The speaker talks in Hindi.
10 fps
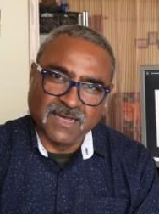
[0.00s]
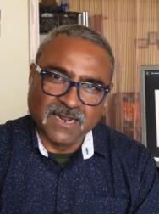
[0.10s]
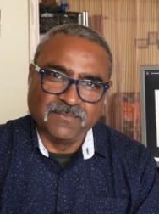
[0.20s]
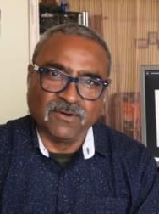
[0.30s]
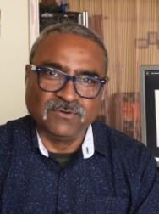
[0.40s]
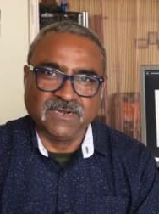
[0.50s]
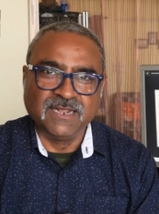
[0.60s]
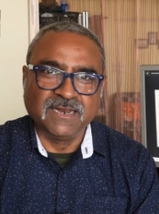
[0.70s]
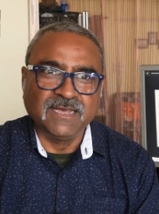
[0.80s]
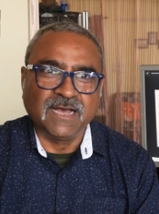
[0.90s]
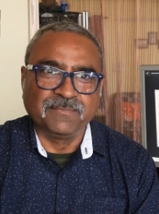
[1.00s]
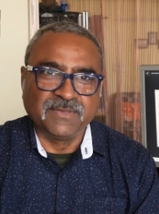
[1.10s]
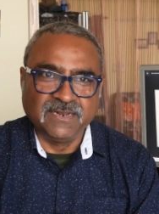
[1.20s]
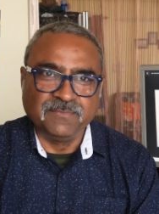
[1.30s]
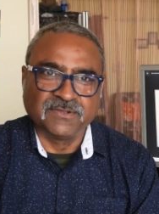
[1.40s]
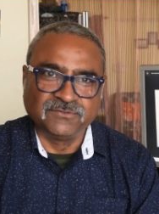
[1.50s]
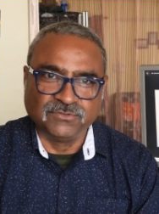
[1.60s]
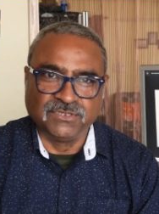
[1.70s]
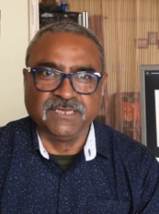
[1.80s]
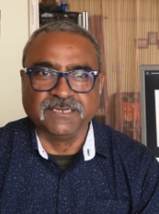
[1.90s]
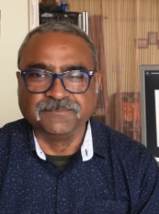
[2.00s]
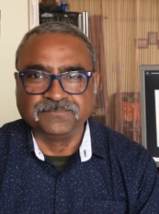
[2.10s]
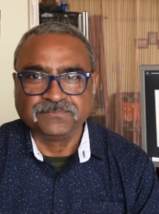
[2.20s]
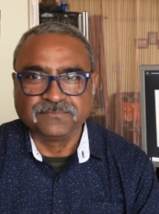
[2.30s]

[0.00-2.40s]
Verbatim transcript: अनबाउंड इंडिया ने आपके लिए प्रस्तुत की है